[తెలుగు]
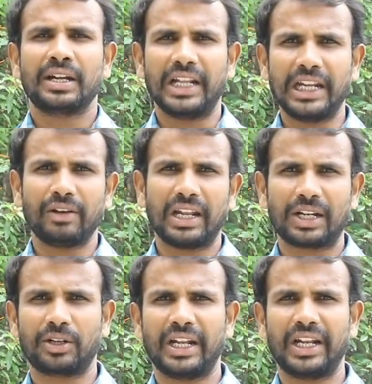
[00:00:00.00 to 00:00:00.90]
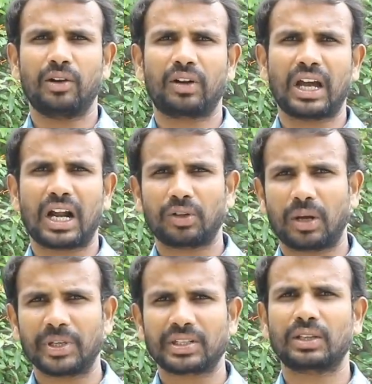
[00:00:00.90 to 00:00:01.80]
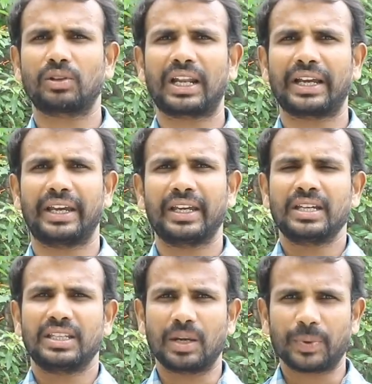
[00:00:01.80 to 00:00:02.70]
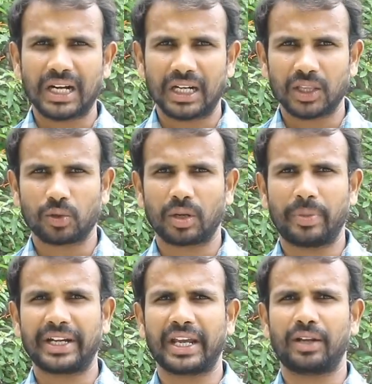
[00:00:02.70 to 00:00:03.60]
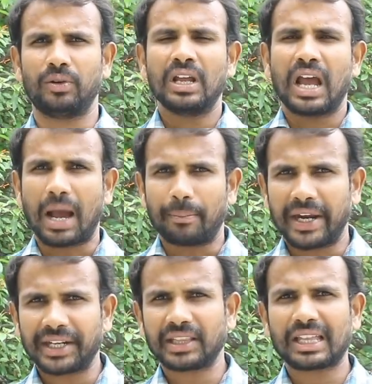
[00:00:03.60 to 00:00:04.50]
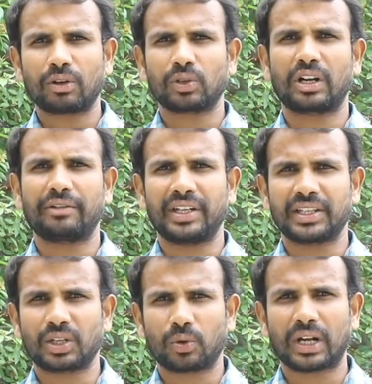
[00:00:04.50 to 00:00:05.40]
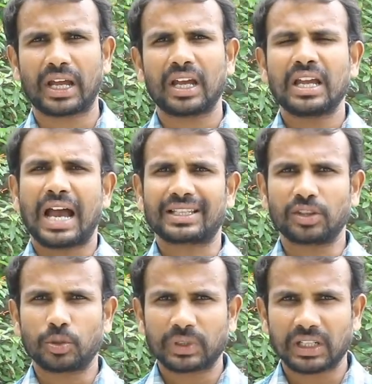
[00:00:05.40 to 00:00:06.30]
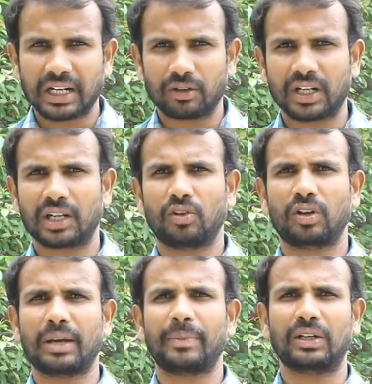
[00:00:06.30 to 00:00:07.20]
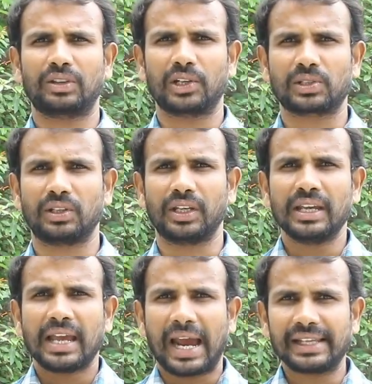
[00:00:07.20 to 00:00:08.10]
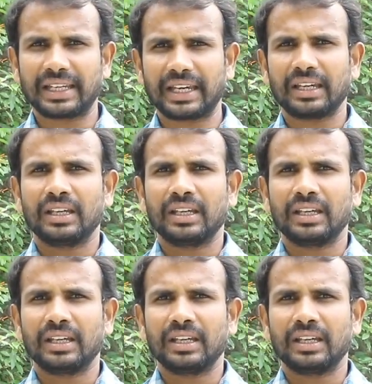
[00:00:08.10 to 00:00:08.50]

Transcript: ఢిల్లీ వెళ్ళారు ఢిల్లీలో కూడా అటు అమిత్ షాతో అలాగే జేపీ నడ్డాతో కూడా భేటీ అయ్యారు ఆ భేటీ తర్వాత కూడా వీరిద్దరు కూడా అసంతృప్తిగానే ఉన్నట్లు కూడా మనకు తెలుస్తుంది అయితే